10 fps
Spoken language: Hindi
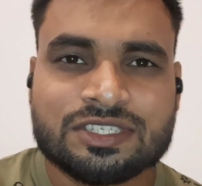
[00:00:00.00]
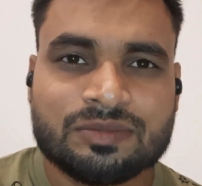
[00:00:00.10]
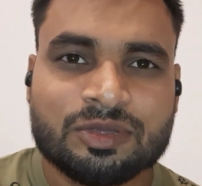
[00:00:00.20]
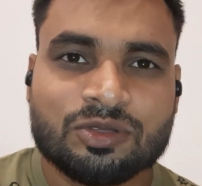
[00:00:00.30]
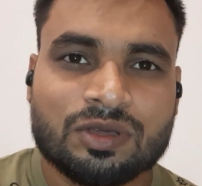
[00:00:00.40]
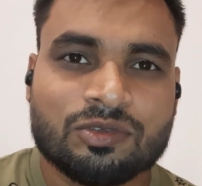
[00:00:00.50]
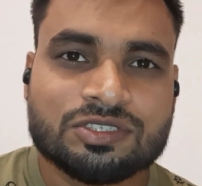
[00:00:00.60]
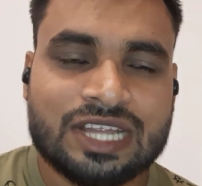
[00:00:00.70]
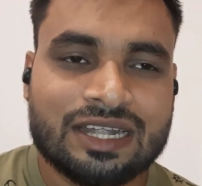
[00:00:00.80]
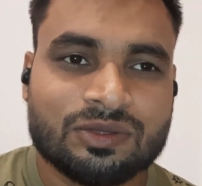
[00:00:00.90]
व्हाट्सएप में थोड़ा
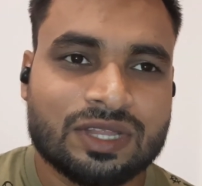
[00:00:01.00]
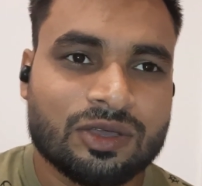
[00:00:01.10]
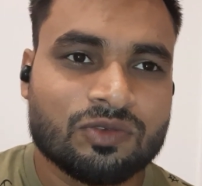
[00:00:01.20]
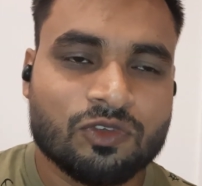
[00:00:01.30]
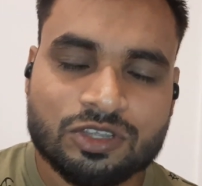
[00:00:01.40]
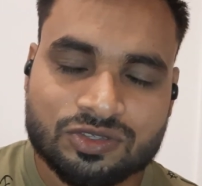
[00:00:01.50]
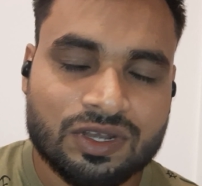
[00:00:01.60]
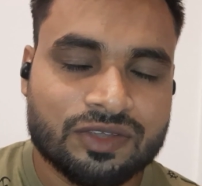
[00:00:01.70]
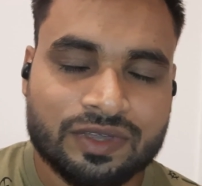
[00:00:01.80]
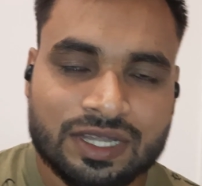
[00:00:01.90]
बहुत चैट होता है और वॉइस
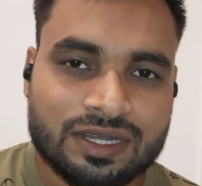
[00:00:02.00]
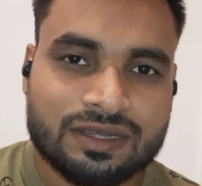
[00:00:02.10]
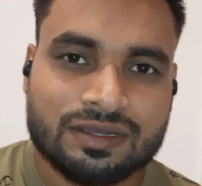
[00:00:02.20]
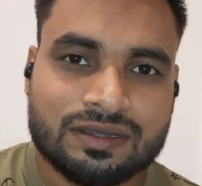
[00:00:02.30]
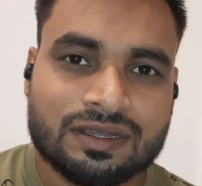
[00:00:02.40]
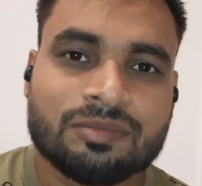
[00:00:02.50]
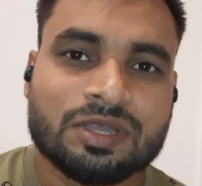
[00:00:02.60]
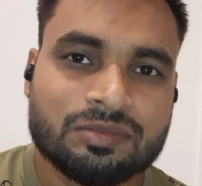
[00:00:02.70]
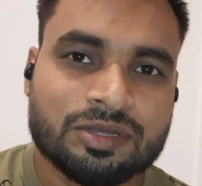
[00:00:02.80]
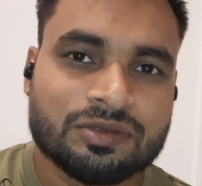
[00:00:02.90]
कॉलिंग वगैरह
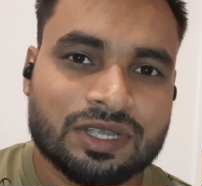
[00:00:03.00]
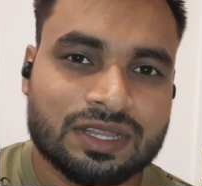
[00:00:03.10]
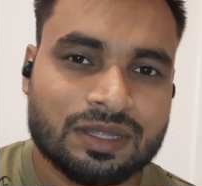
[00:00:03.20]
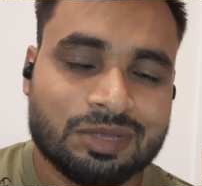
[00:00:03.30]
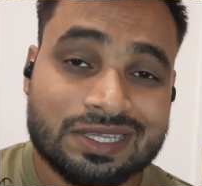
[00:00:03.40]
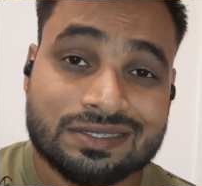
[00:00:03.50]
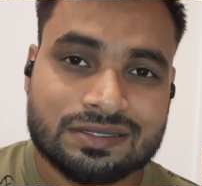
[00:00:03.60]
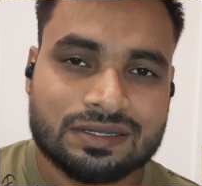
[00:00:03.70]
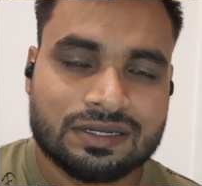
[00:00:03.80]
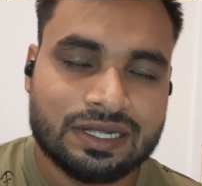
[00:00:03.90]
कभी कभी हो जाता है
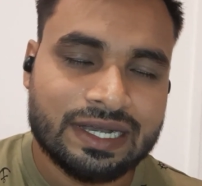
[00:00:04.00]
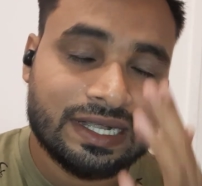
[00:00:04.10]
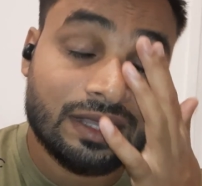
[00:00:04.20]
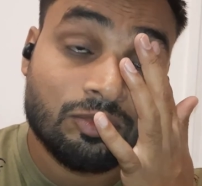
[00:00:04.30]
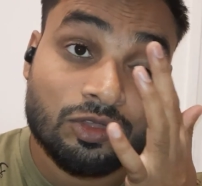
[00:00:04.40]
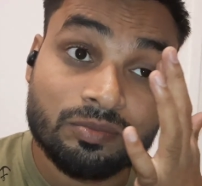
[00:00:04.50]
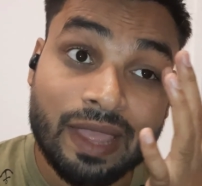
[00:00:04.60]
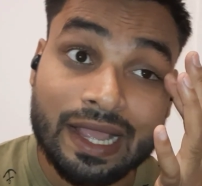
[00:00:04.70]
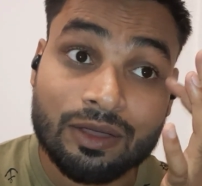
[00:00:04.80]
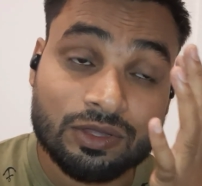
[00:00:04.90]
बिकॉज डेटा बहुत
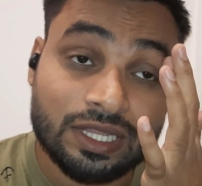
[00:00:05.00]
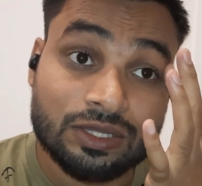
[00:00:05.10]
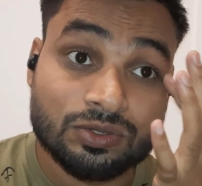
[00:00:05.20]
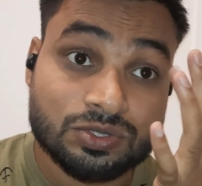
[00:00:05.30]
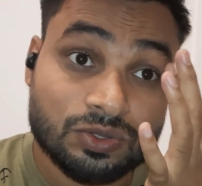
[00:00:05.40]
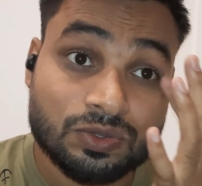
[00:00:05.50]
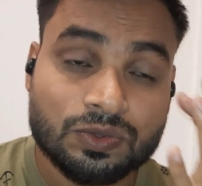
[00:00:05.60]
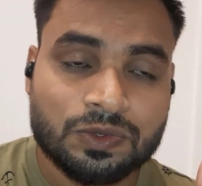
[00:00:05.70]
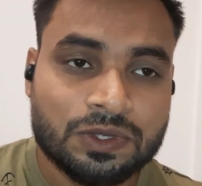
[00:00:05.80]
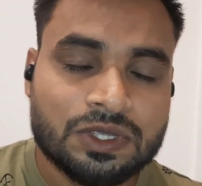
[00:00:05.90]
महंगा होता है दोस्तों
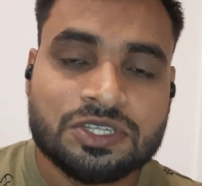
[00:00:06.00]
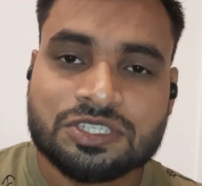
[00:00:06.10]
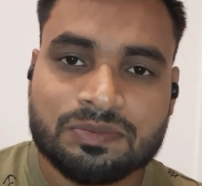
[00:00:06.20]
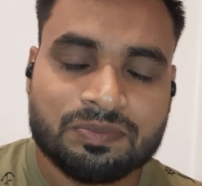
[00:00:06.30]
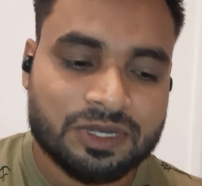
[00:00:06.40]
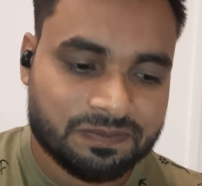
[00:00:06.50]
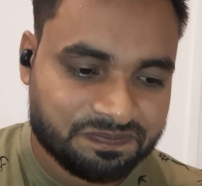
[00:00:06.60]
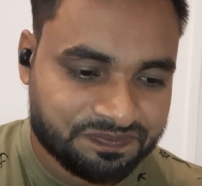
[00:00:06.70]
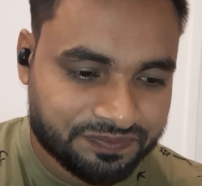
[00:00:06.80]
शिप पे